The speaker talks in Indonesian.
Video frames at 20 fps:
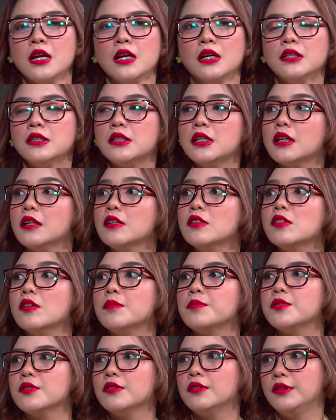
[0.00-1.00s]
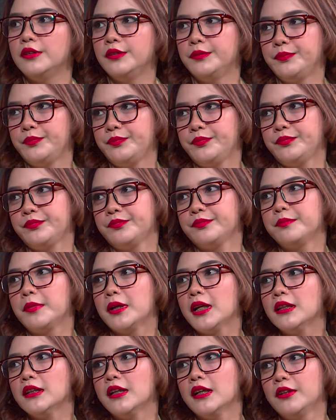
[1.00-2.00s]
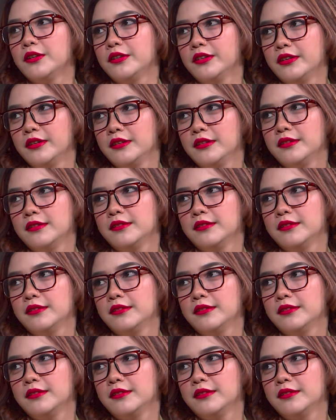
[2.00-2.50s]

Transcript: dulu. Chicken Soup so. Berat gak lo?